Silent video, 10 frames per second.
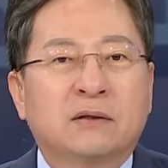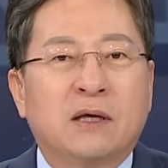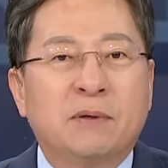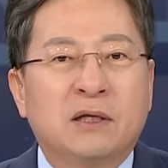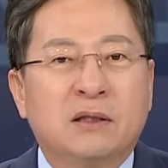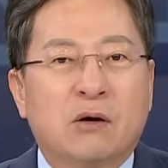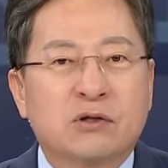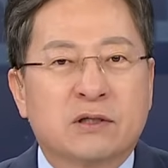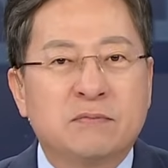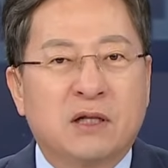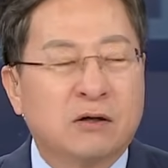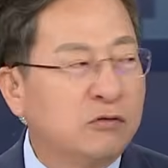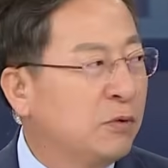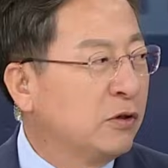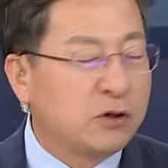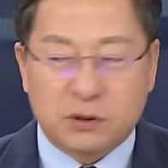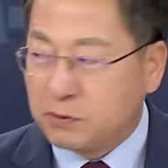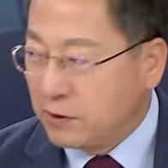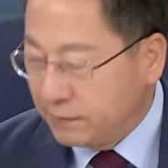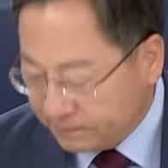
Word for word: 대변인 나오셨습니다. 두 분 어서 오십시오.